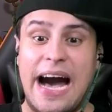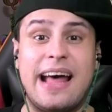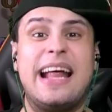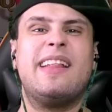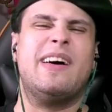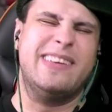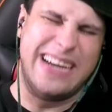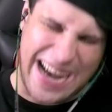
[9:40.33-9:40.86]
か
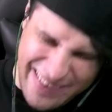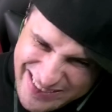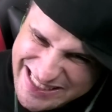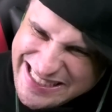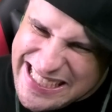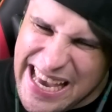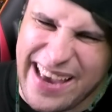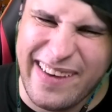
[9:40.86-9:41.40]
らのうわ
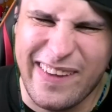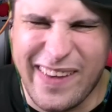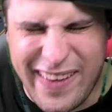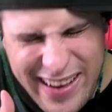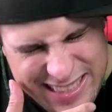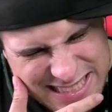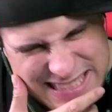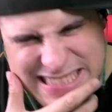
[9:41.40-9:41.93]
惜しい
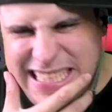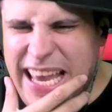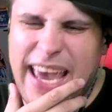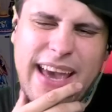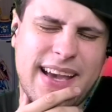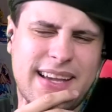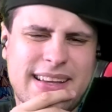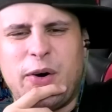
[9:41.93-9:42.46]
惜しい
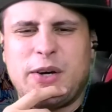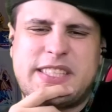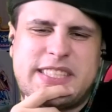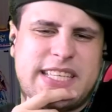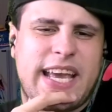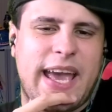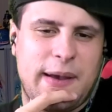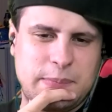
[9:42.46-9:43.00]
惜
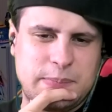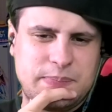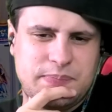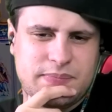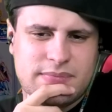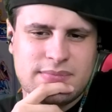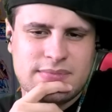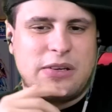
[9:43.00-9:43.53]
しい。
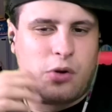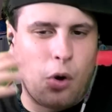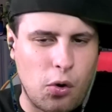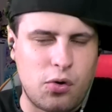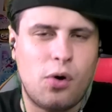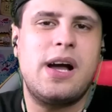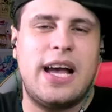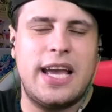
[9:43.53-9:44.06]
まあ
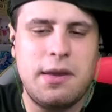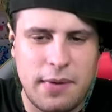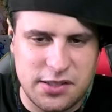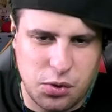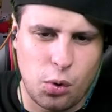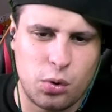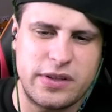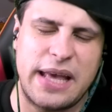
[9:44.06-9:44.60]
ここが今
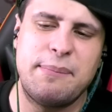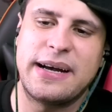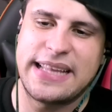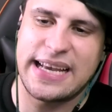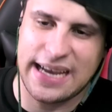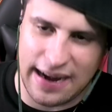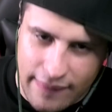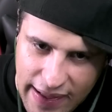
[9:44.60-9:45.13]
正念場
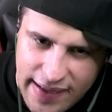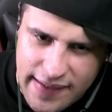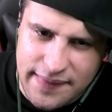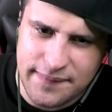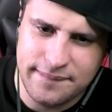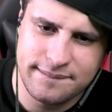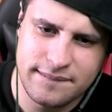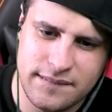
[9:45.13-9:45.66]
だからな。
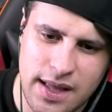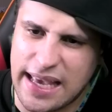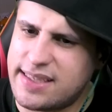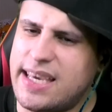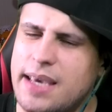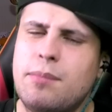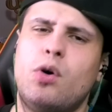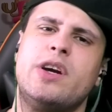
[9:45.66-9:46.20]

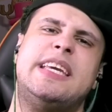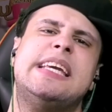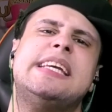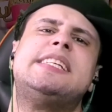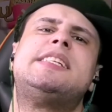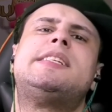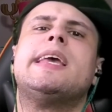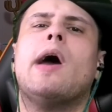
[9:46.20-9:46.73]
敵も
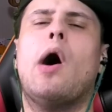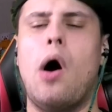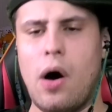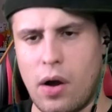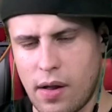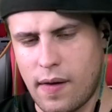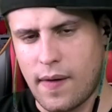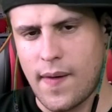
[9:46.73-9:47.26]
必死よ。